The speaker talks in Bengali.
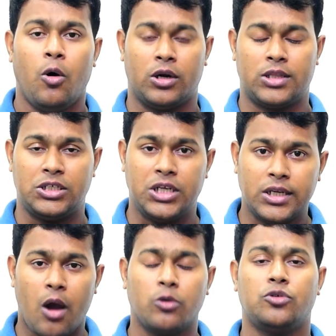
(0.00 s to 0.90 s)
অর্থাৎ
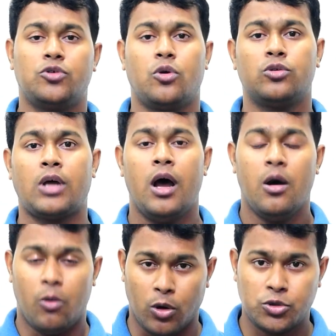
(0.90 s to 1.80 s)
শিক্ষাগত যোগ্যতা
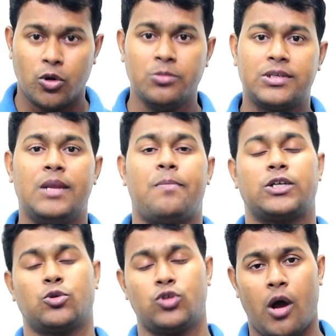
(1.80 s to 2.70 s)
অষ্টম শ্রেণী
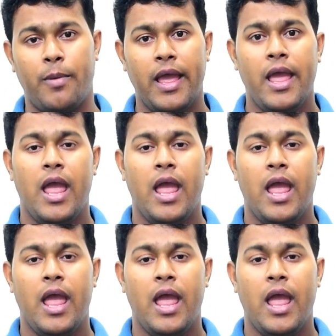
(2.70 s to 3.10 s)
পাশ হতে হবে